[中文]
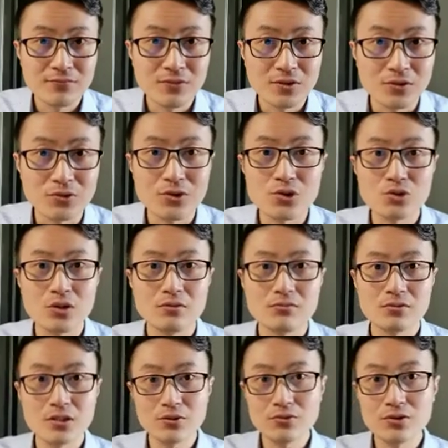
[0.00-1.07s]
有同学说
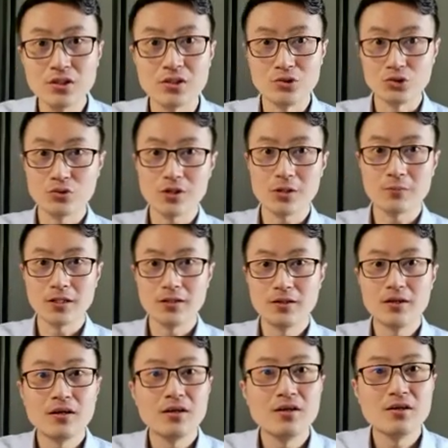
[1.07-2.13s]
这个东西很重要吗？
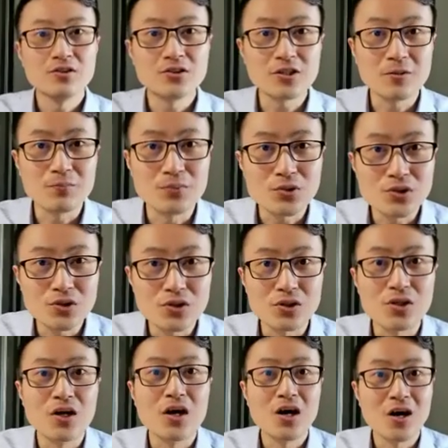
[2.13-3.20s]
这个不
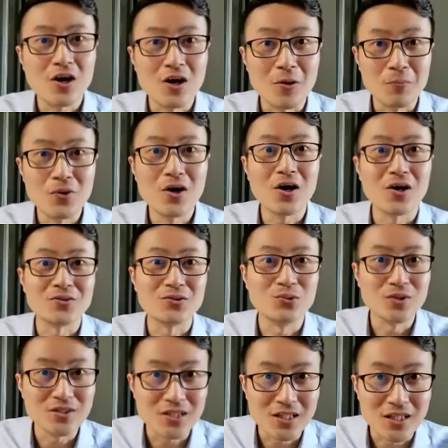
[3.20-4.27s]
是好不好的
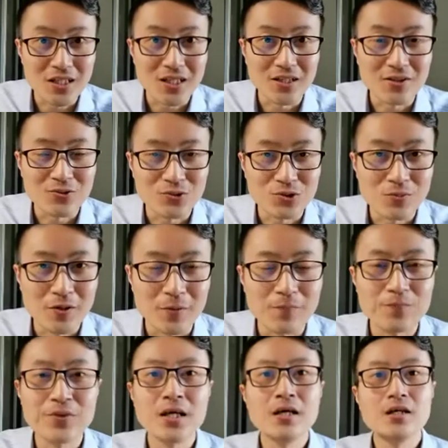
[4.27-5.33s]
问题，同学们，
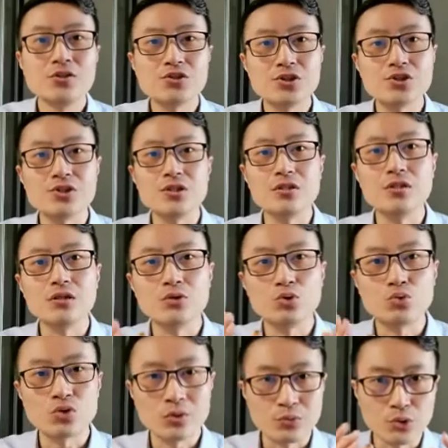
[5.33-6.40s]
这是一个
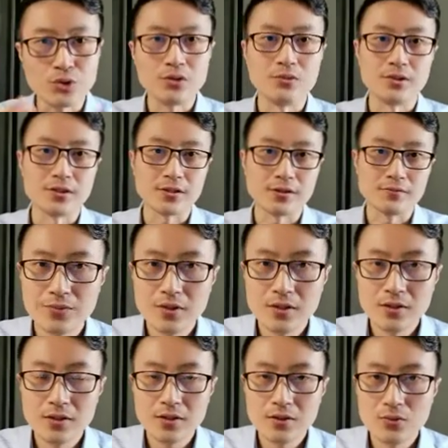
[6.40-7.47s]
对不对的问题。
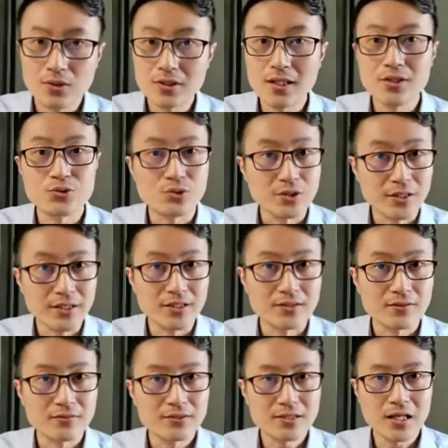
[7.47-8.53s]
我再来举一个例
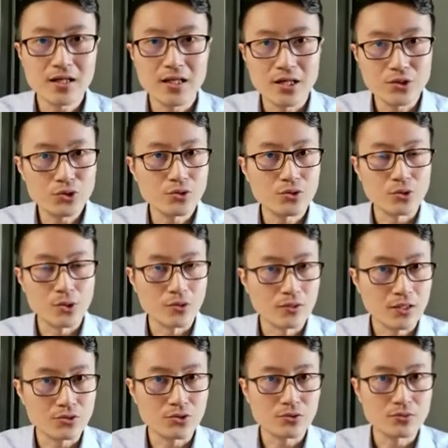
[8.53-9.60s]
子，在连续的语流
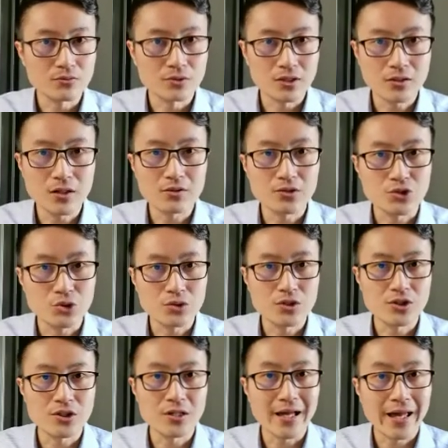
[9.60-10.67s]
当中，你到底说的
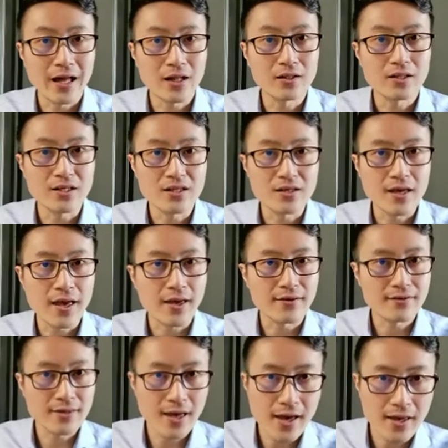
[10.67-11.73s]
是
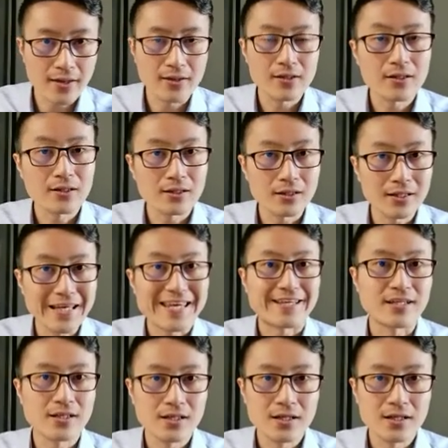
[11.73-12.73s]
leak leak？